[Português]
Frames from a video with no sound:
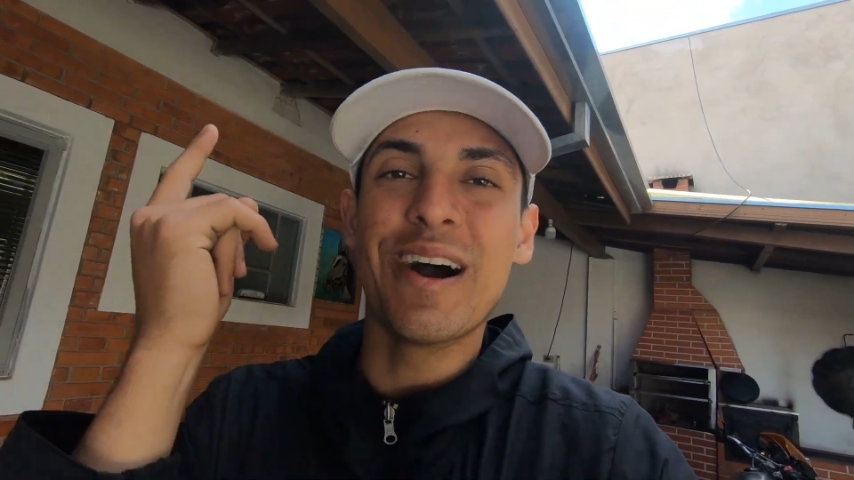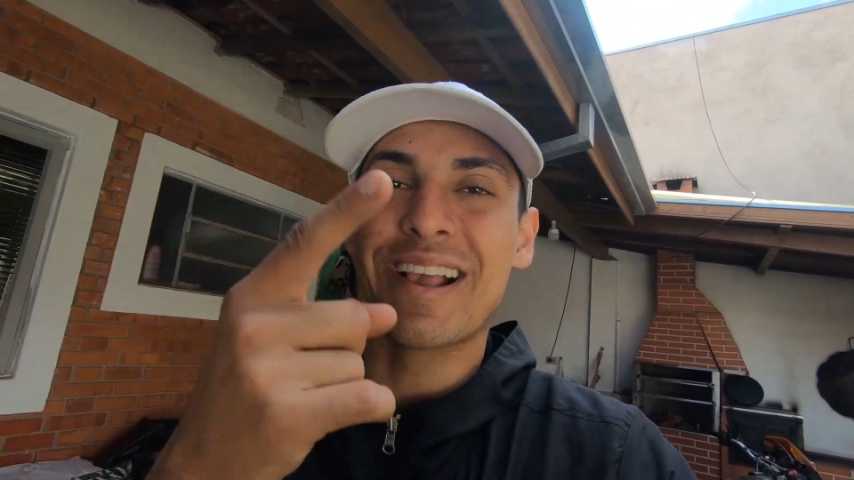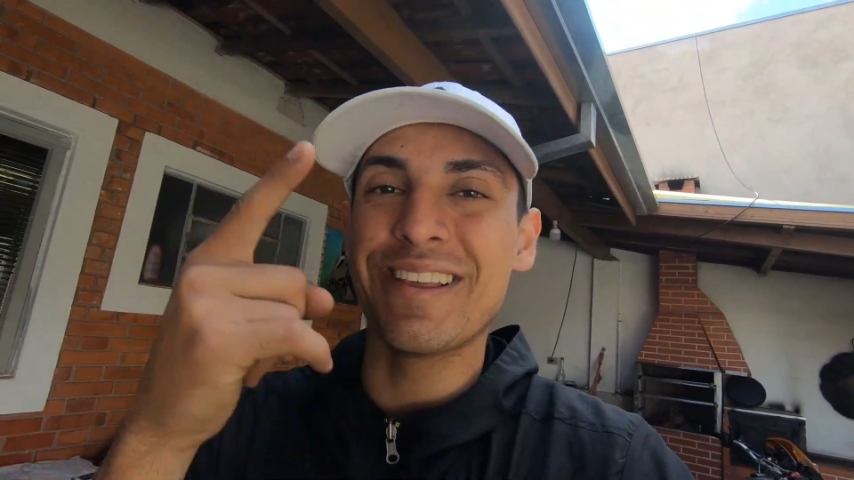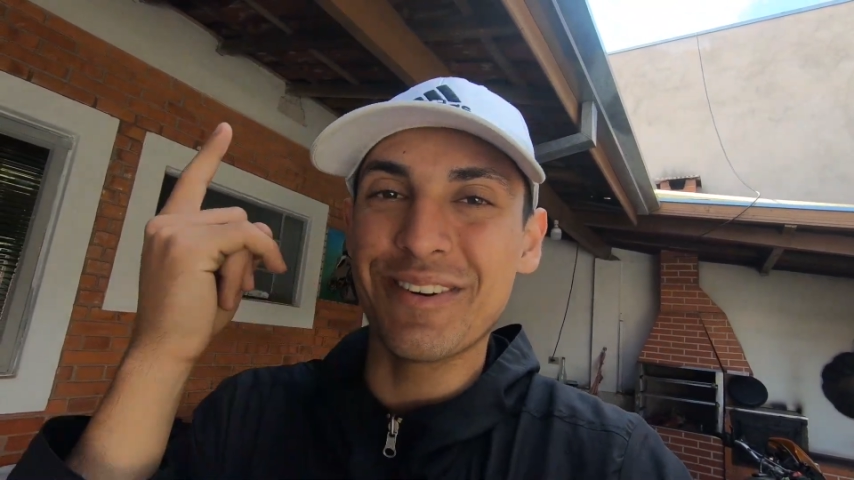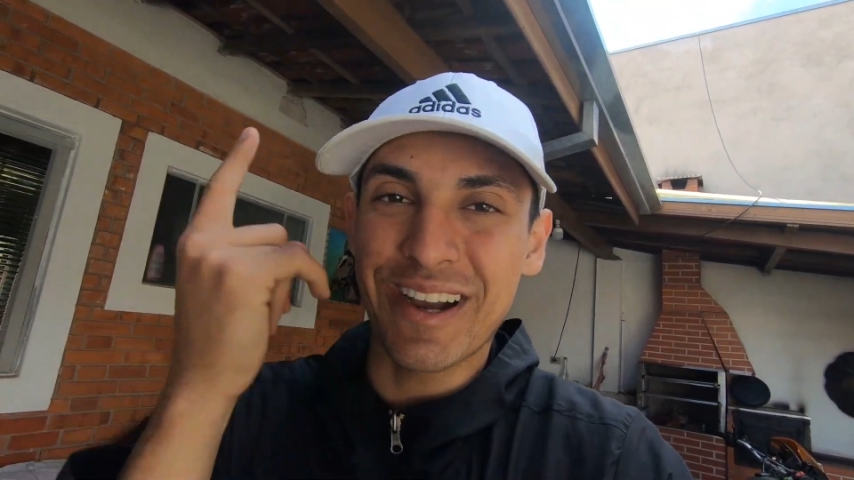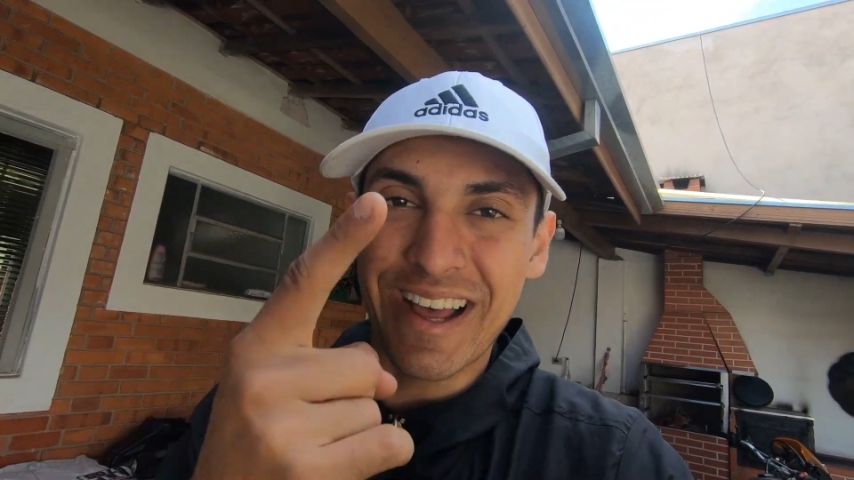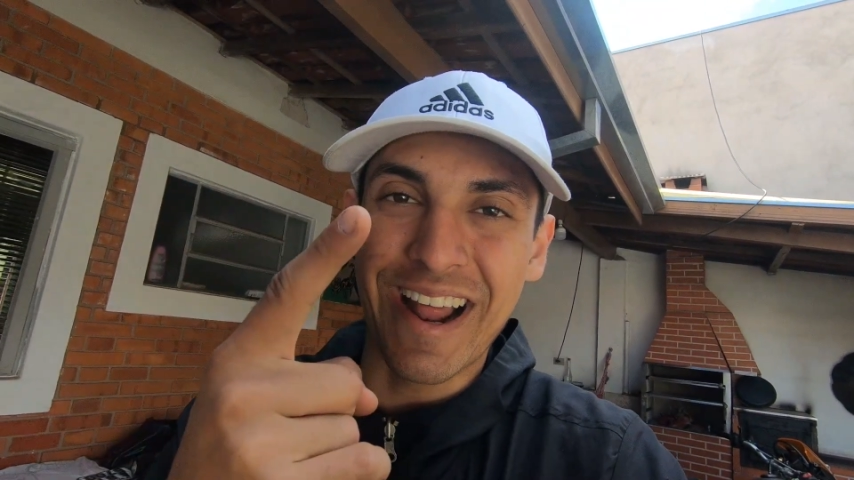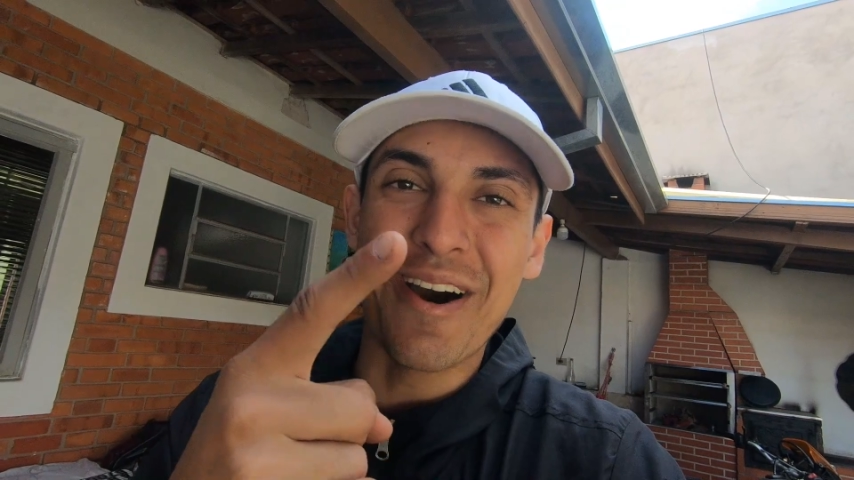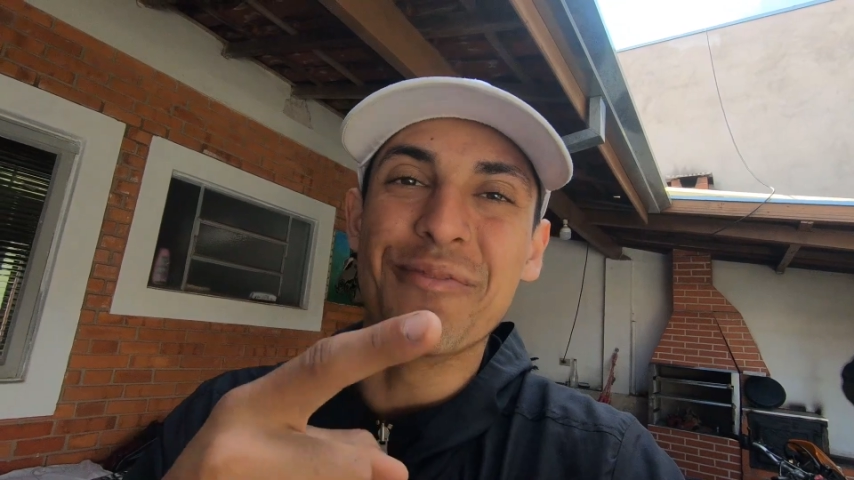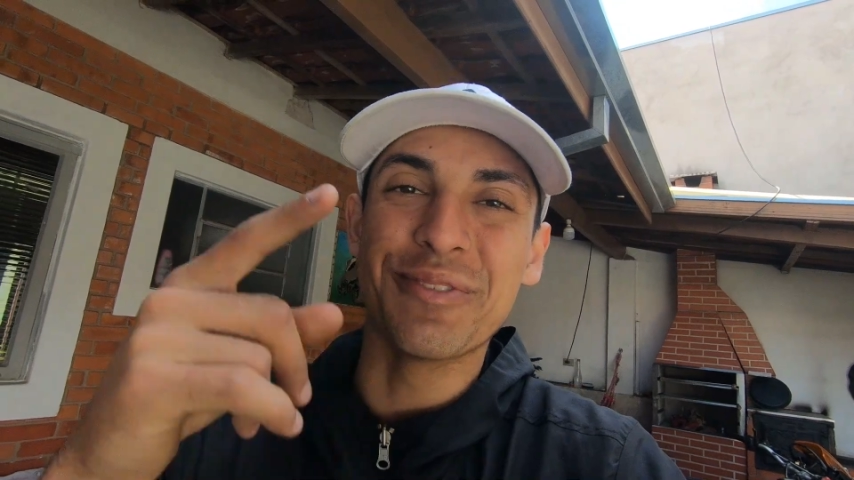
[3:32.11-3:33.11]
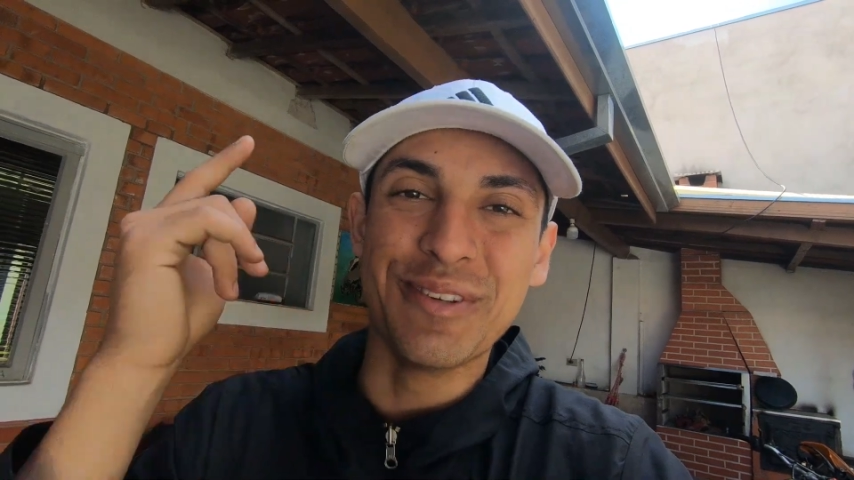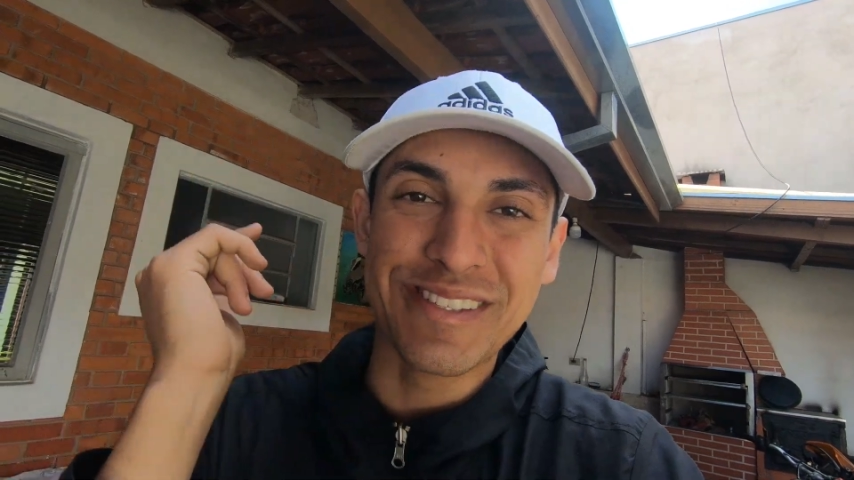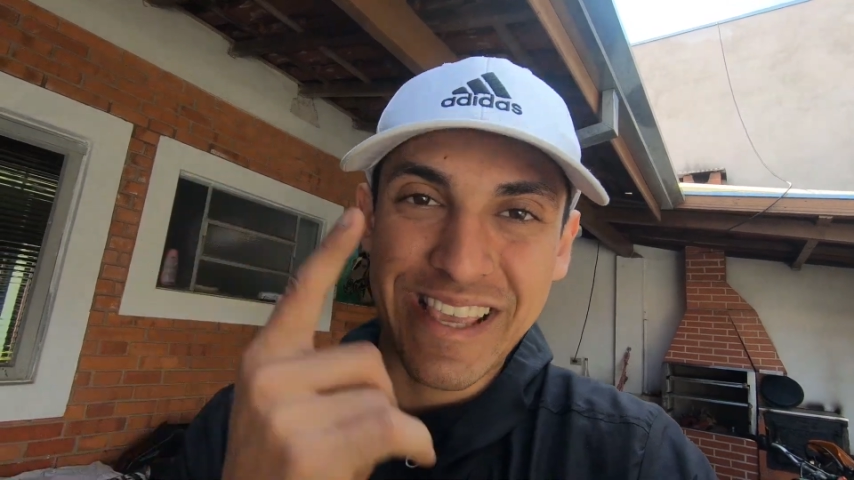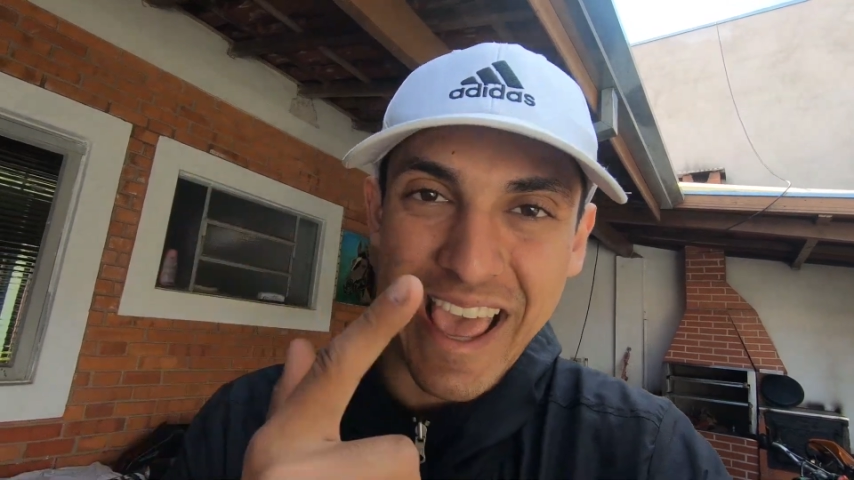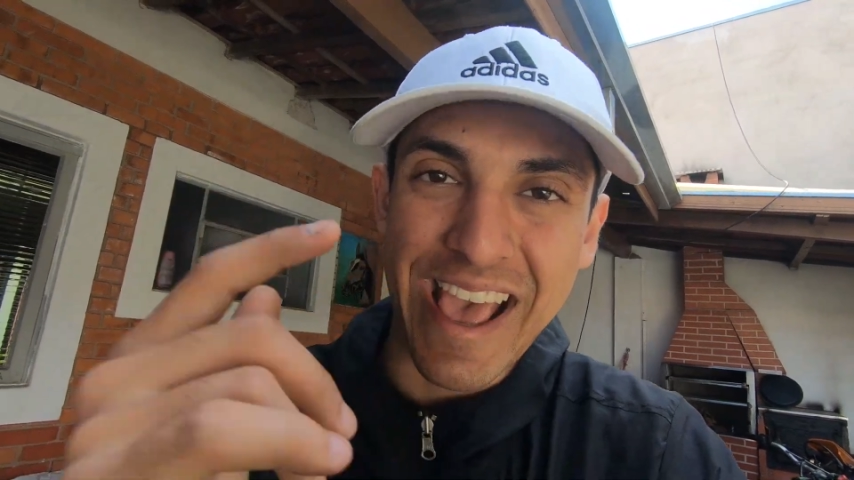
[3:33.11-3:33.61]
aqui do canal, filho.
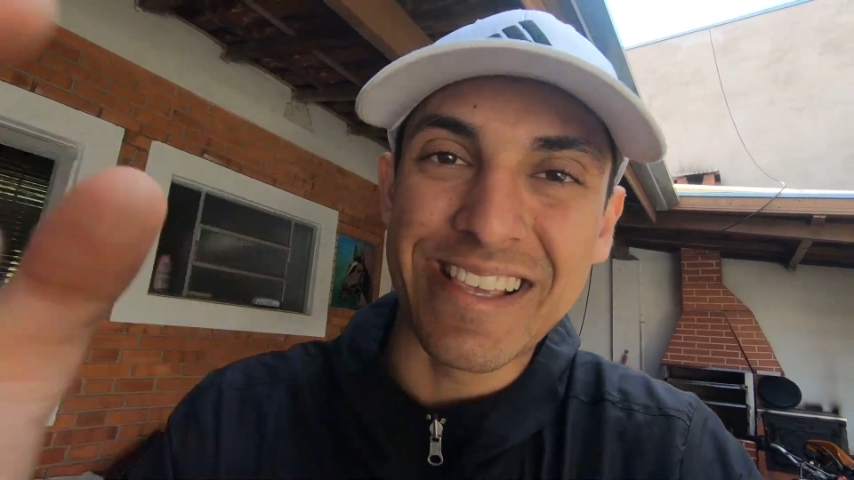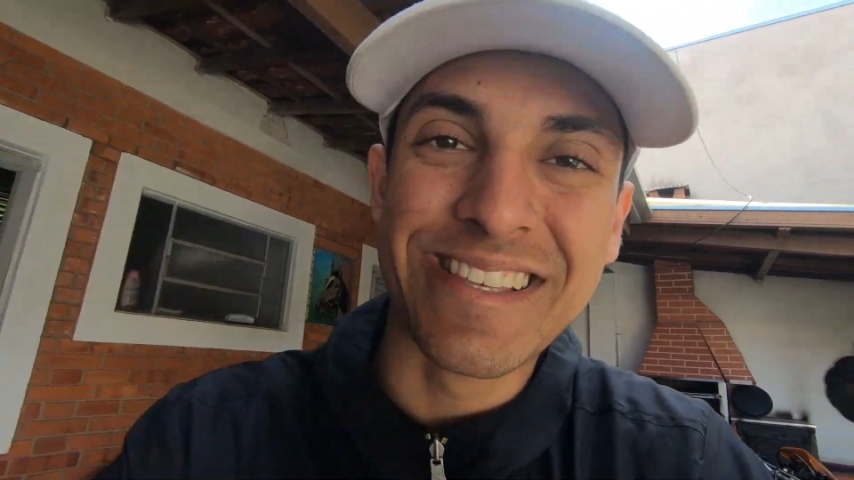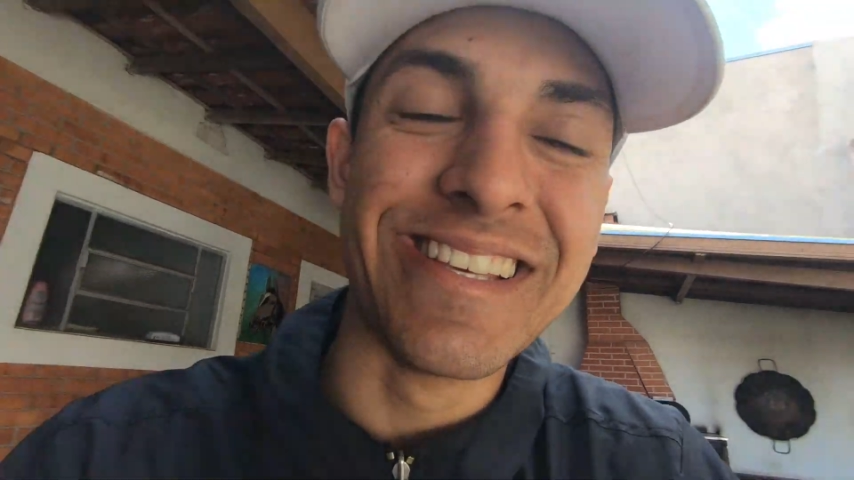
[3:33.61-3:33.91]
Esquece.